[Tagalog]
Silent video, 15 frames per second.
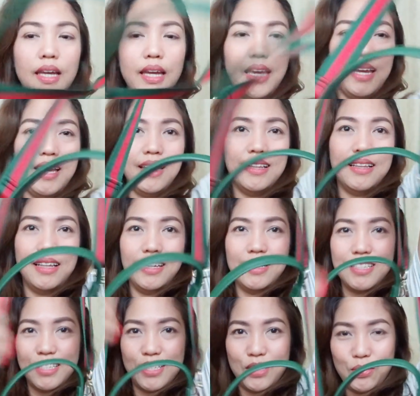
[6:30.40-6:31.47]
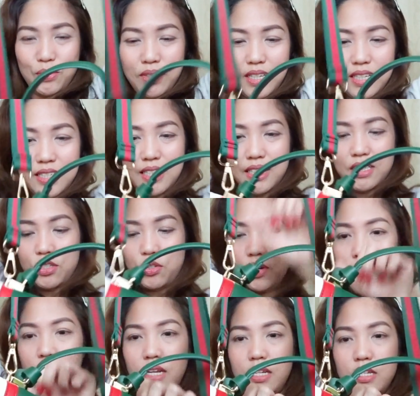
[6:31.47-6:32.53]
And let's do this. Let's
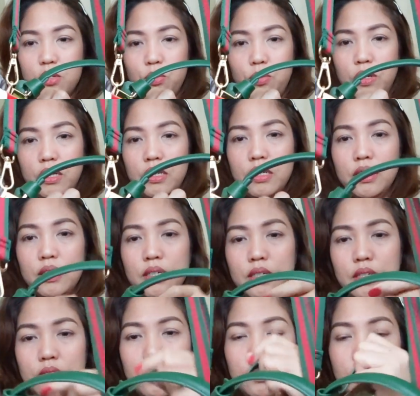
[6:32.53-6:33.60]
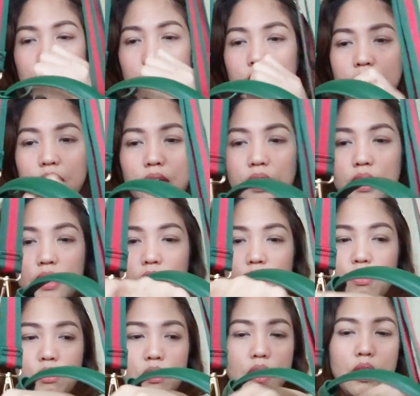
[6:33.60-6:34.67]
try this one. Lagay natin ito
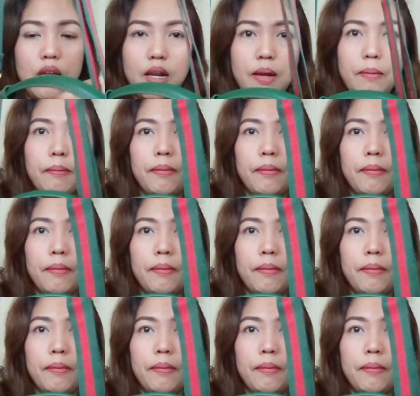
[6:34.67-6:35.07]
sa harap.